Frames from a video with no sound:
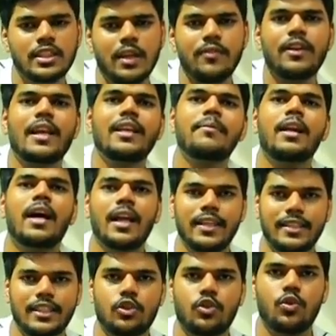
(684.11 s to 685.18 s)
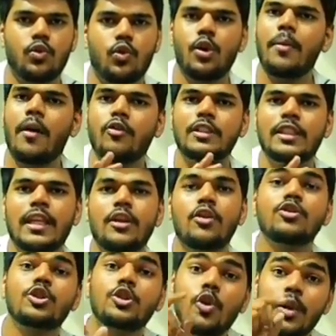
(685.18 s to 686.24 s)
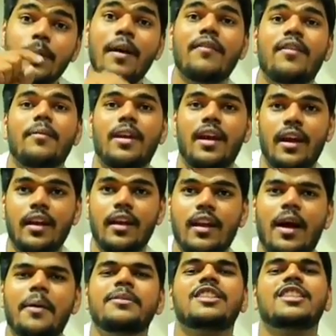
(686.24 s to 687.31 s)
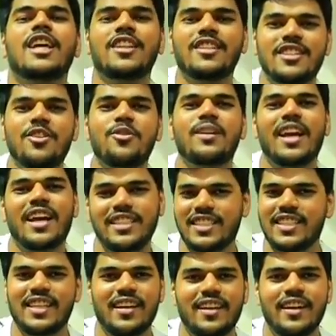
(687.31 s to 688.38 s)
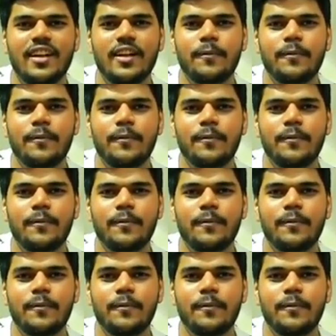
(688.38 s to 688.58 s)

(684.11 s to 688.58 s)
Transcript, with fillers: सब वैरायटी मिलाकर ले सकते हो कोई बाउंडेशन नहीं हो सीओडी भी अवेलेबल है अब इससे ज़्यादा सर और क्या ही चाहिए